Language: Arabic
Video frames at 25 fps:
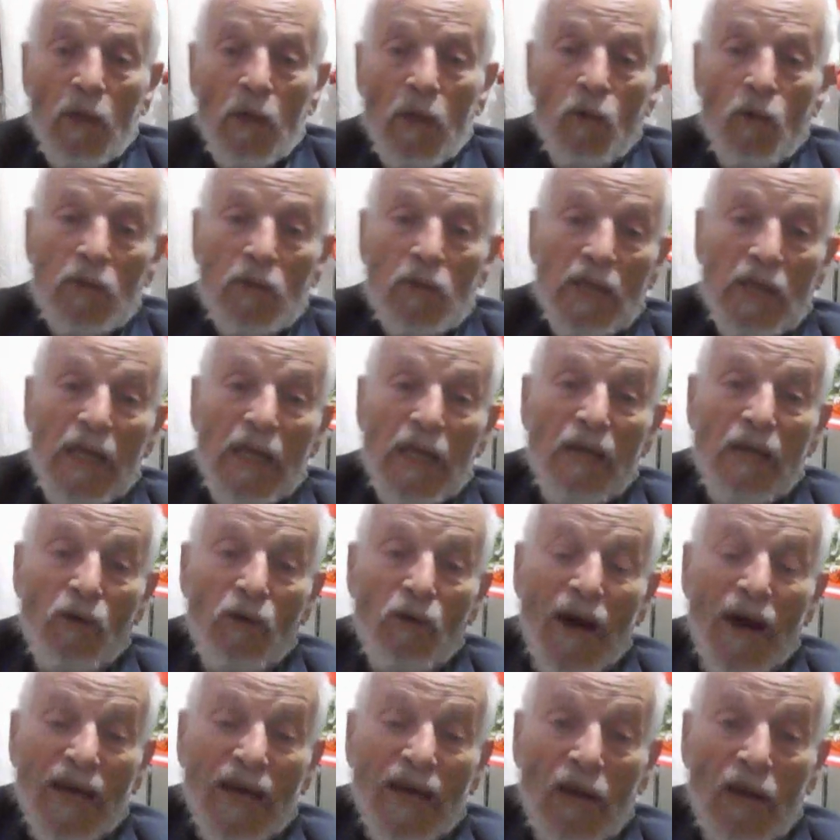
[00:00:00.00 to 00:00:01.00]
وقت
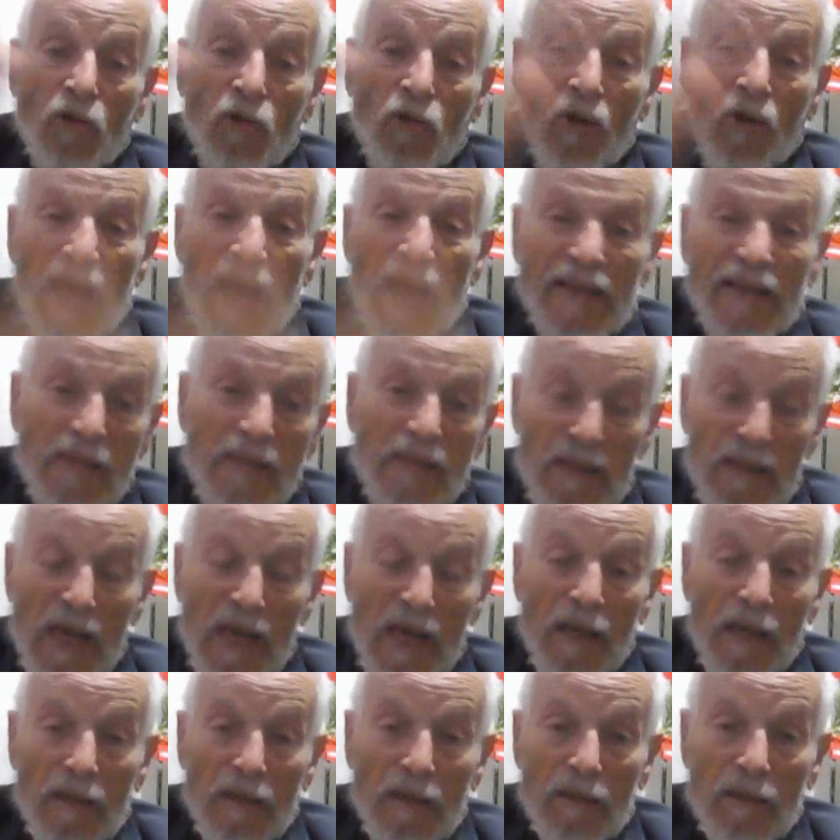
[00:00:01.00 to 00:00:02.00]
الواقع يقول عكس
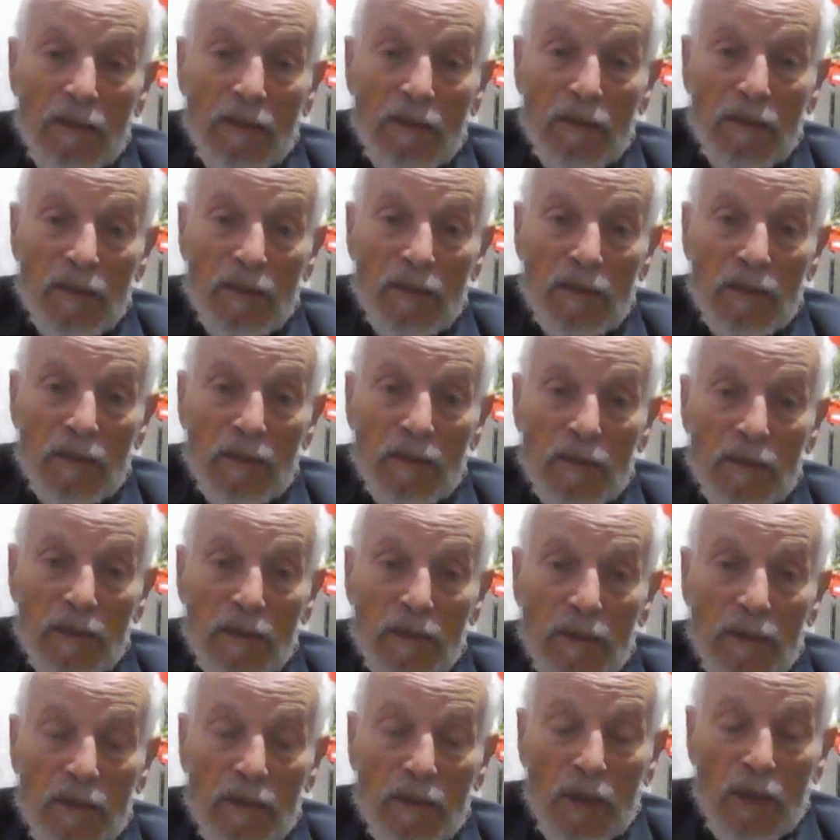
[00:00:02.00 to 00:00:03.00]
ذلك
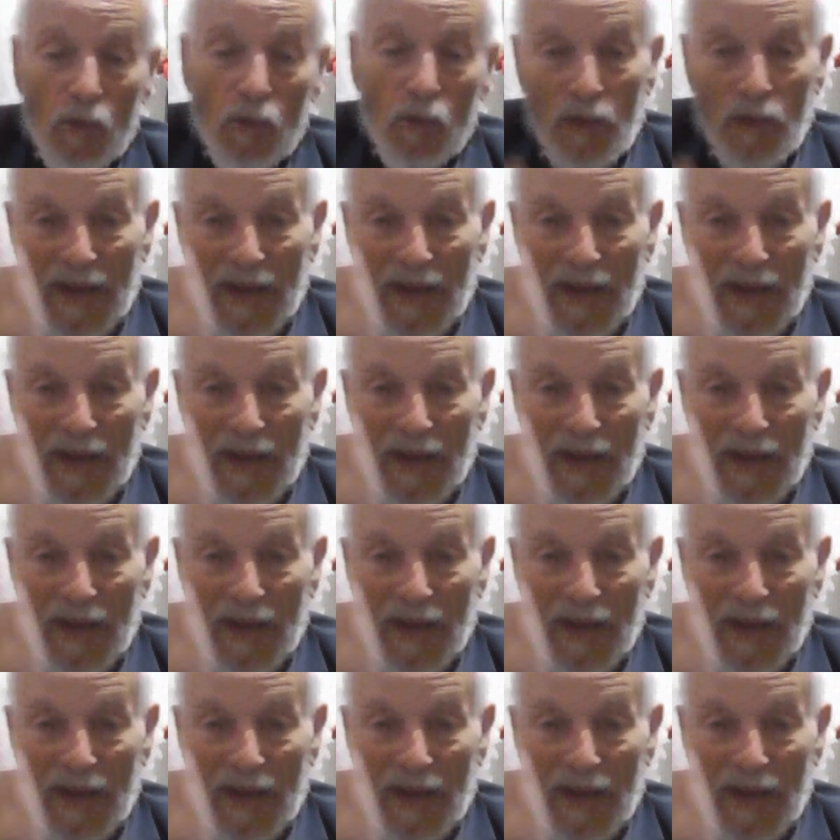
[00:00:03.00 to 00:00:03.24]
هو